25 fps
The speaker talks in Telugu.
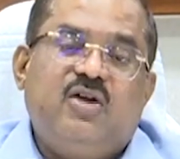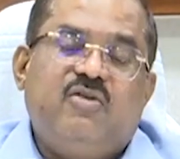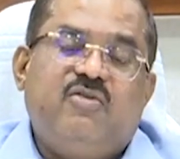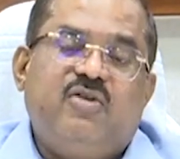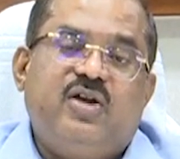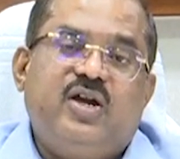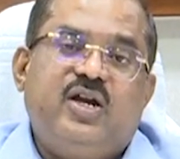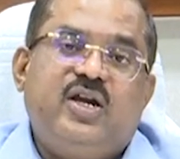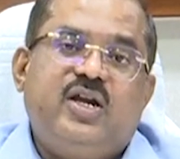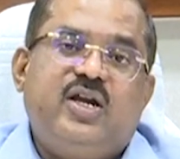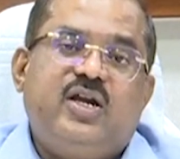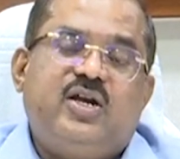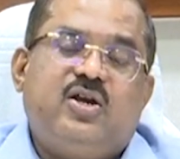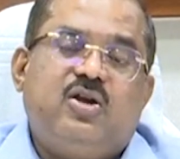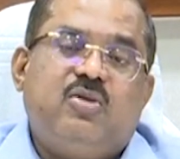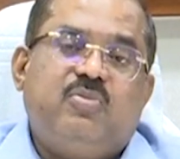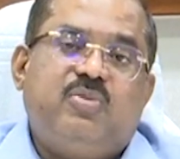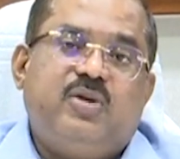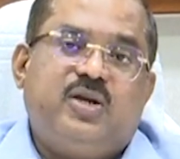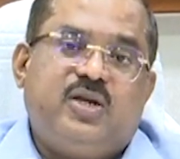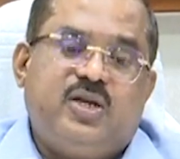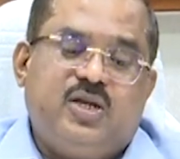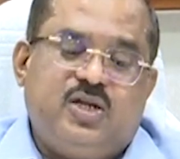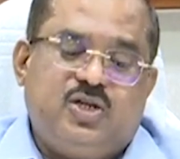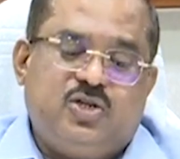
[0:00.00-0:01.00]
వేడి నీటిలో
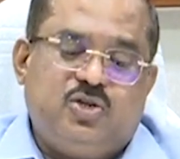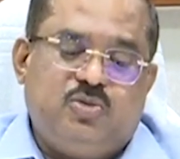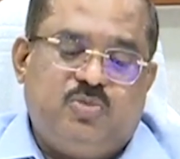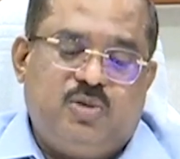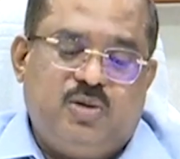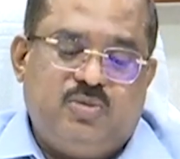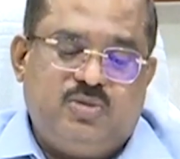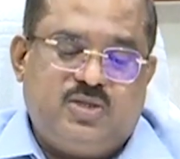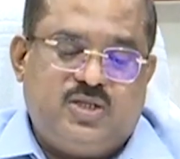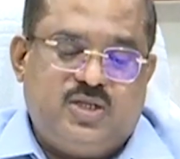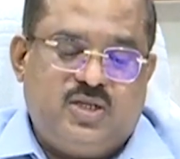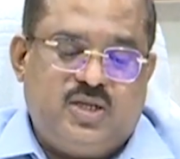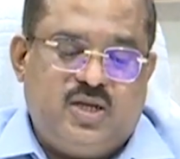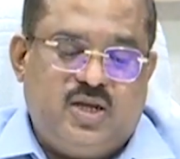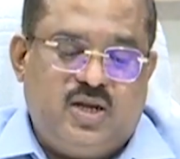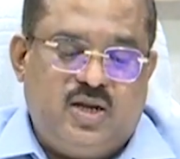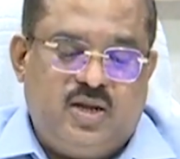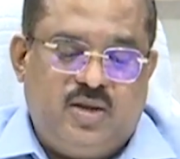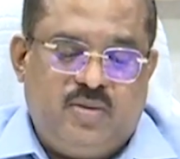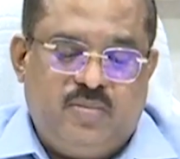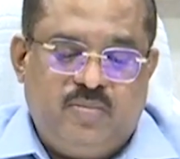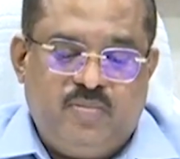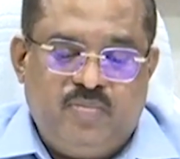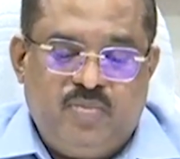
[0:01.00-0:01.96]
పెట్టి శుభ్రం చేయాలి